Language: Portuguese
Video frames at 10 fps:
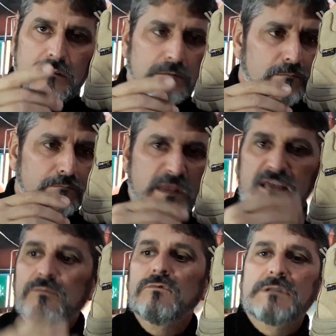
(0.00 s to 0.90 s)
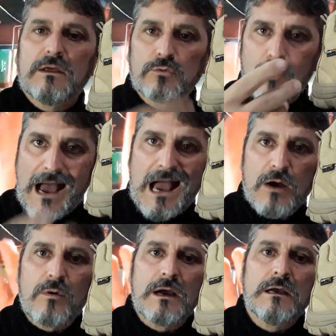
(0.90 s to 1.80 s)
mesmo tendo
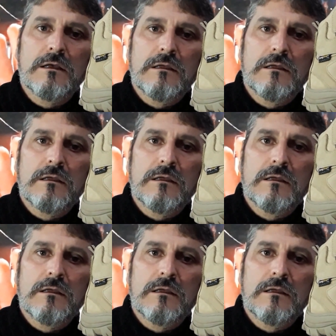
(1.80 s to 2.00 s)
água,